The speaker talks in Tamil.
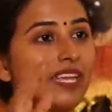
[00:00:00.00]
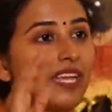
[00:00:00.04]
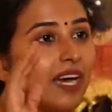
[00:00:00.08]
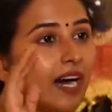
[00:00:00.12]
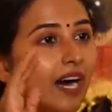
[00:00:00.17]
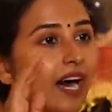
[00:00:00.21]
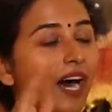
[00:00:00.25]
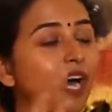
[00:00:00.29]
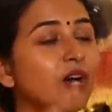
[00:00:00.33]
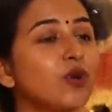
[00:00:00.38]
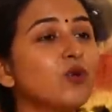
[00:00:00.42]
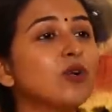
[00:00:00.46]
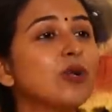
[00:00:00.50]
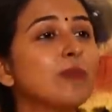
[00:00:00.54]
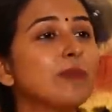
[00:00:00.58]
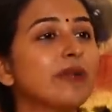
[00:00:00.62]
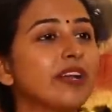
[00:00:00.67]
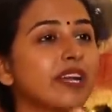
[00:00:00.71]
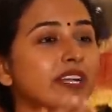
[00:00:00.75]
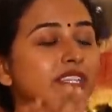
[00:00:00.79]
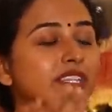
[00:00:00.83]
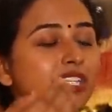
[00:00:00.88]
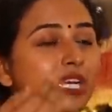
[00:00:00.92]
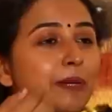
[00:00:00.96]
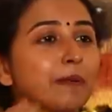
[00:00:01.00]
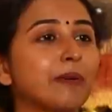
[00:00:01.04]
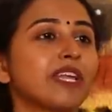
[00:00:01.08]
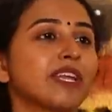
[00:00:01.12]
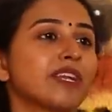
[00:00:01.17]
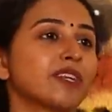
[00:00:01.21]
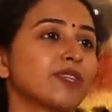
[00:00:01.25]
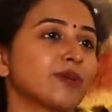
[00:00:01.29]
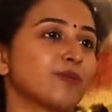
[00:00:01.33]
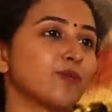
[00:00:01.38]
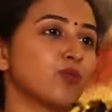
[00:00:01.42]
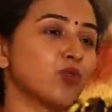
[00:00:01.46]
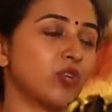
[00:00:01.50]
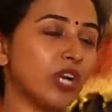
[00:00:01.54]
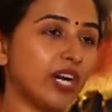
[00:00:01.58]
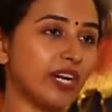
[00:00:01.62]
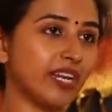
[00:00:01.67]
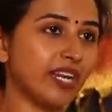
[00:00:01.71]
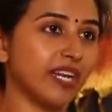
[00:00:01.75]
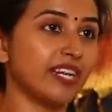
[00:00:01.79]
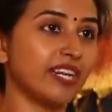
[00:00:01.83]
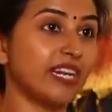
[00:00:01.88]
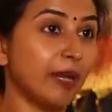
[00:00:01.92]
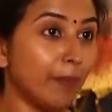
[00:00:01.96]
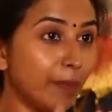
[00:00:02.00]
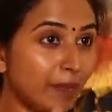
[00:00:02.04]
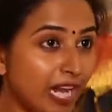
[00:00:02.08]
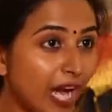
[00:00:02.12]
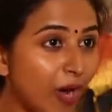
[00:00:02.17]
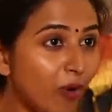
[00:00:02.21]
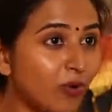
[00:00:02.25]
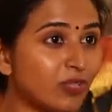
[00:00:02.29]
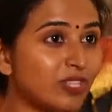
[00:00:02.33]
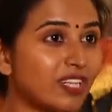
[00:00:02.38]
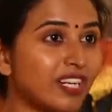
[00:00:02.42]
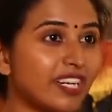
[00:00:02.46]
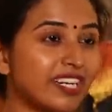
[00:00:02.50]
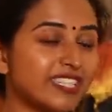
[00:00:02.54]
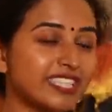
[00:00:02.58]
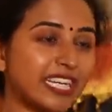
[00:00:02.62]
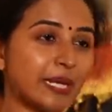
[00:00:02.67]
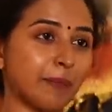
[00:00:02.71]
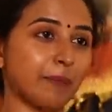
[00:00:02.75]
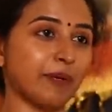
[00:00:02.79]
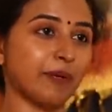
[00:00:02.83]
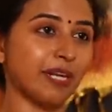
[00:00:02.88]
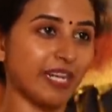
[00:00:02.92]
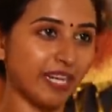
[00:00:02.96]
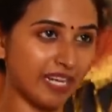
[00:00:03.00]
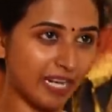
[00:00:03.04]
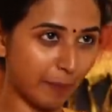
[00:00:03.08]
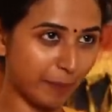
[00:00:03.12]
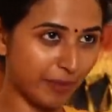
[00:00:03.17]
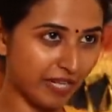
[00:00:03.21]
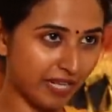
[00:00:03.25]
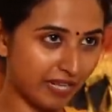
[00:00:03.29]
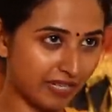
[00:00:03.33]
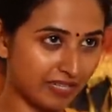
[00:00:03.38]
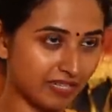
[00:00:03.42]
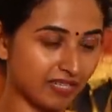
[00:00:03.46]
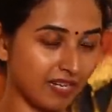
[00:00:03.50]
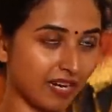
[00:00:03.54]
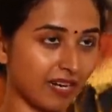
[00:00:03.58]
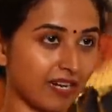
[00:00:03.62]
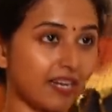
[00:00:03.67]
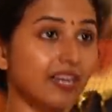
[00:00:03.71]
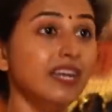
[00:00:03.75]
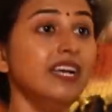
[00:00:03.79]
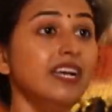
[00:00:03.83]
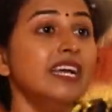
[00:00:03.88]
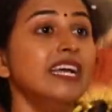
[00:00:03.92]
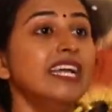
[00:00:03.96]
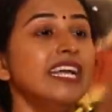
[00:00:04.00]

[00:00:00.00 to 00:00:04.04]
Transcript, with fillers: யாரும் நம்மளை ரிஜெக்ட் பண்ணிக்கிறதுக்கு முன்னாடி நம்மளா ஒருத்தங்களை ரிஜெக்ட் பண்ணிடலாம் அப்படிங்கிறதுக்காக